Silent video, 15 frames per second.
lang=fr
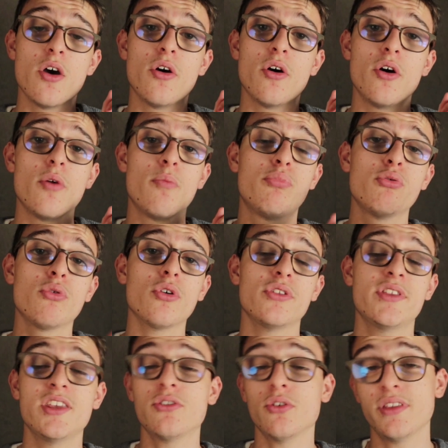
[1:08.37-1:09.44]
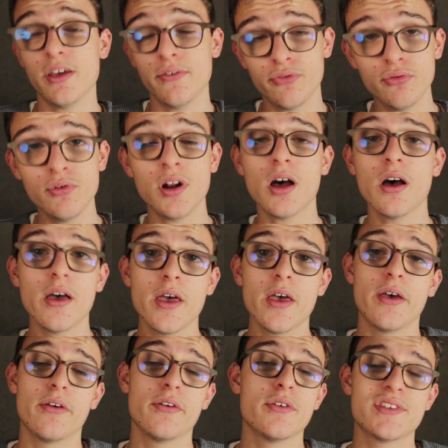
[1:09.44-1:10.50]
euh, pour des pour des fût là,
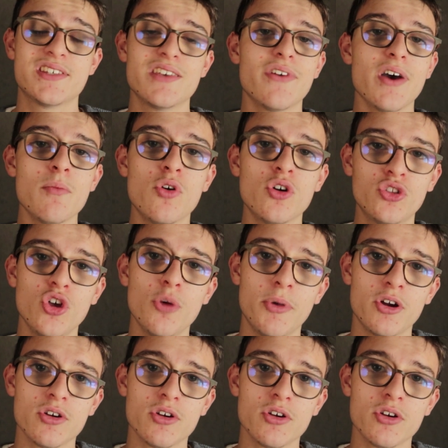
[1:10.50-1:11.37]
euh, c'est vraiment le top.